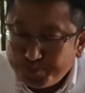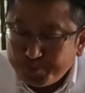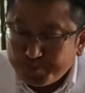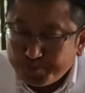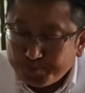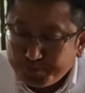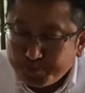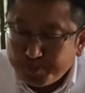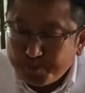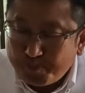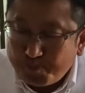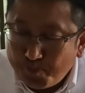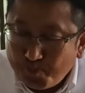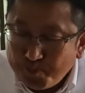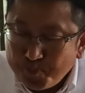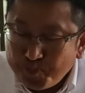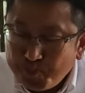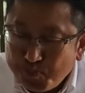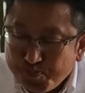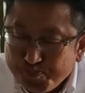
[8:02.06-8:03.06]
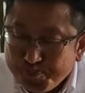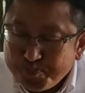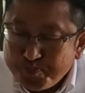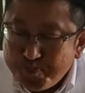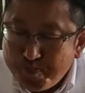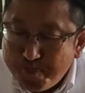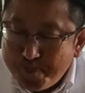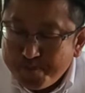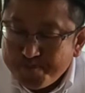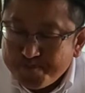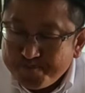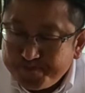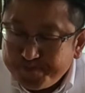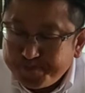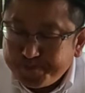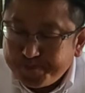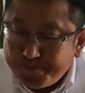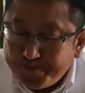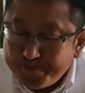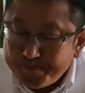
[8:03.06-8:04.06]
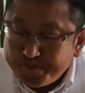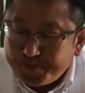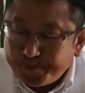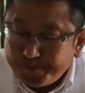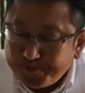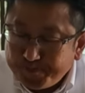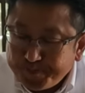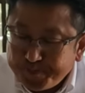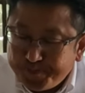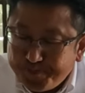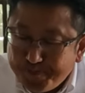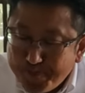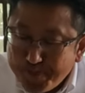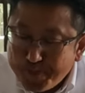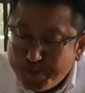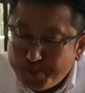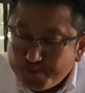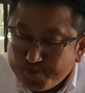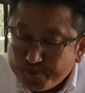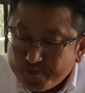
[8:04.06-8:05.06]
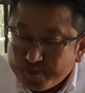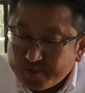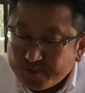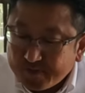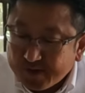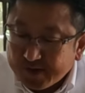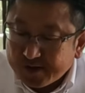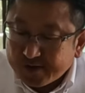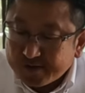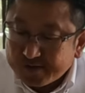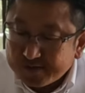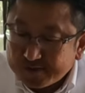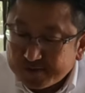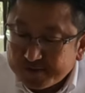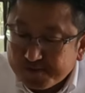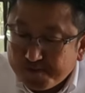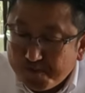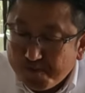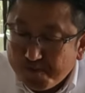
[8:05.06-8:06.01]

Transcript: たでサワースイートをスイートスイートにする